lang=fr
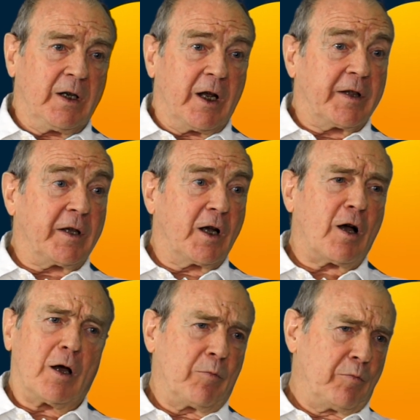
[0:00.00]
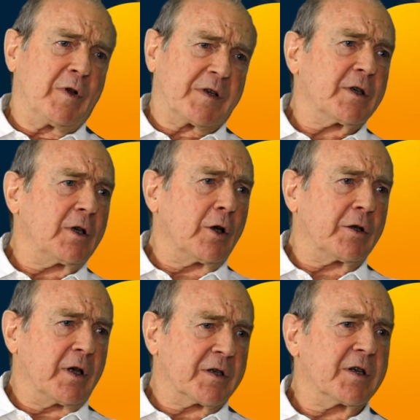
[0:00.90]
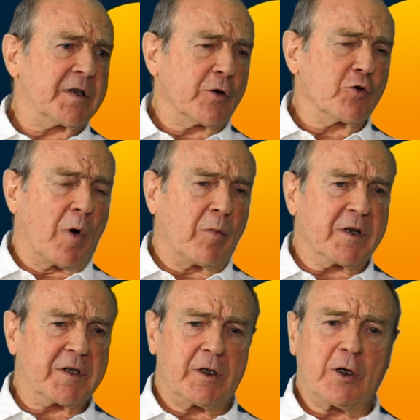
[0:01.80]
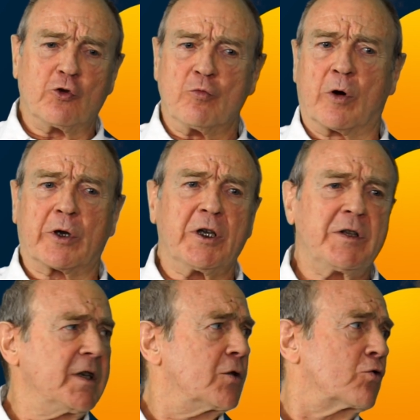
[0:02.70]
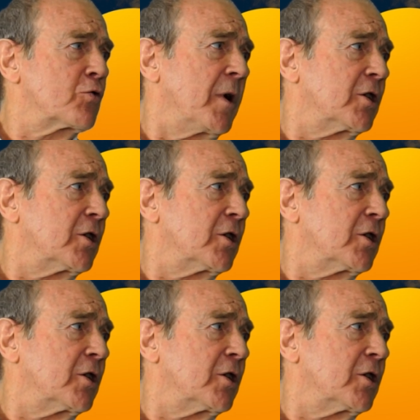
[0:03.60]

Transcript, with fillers: Il a été blessé, il a été assez sérieusement blessé, il a dû manquer 10-12